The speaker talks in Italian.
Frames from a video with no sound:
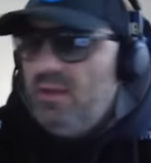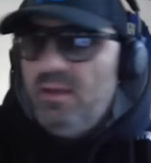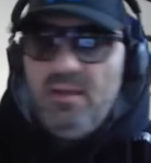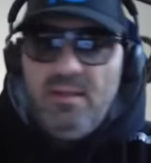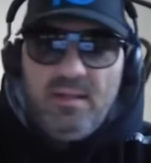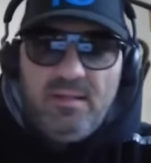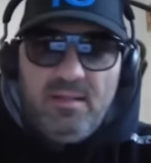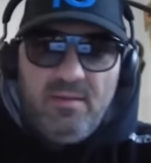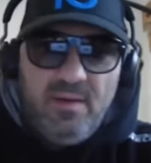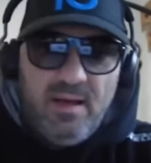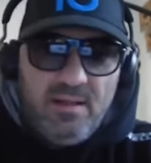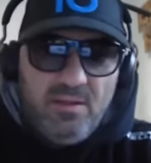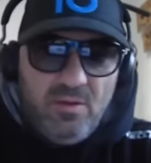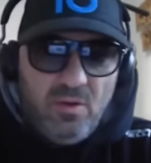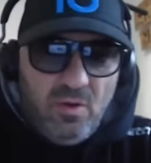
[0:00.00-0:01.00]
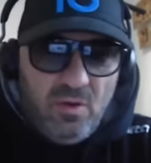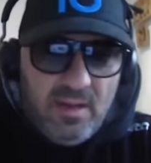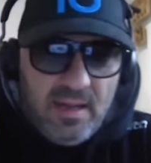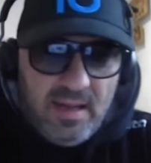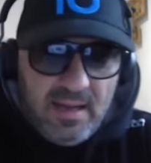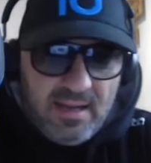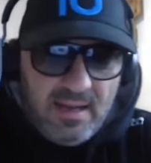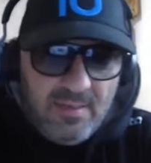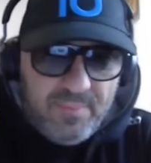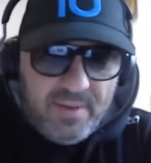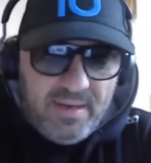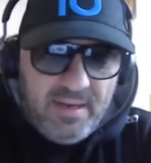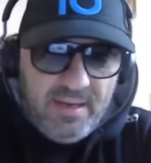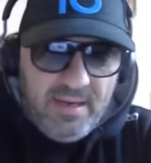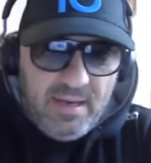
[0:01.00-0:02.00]
ed attivando la
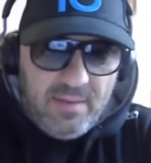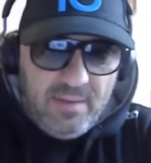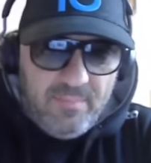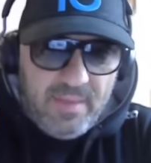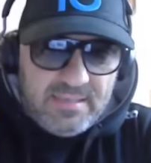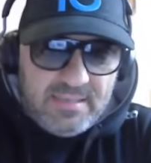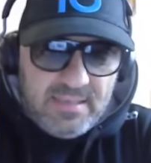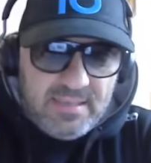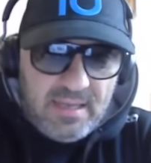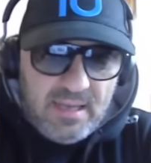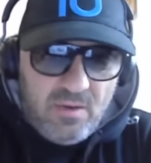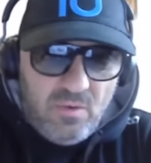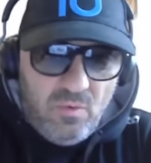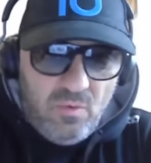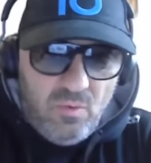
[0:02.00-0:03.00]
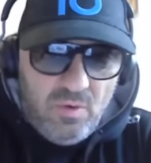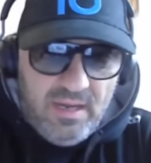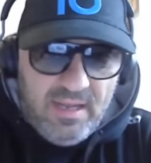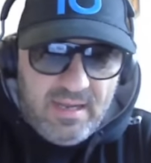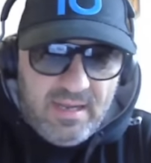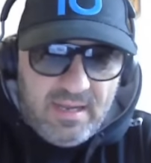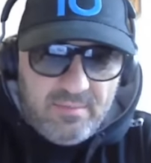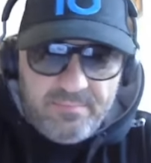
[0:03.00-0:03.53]
campanellina. Basta un clic.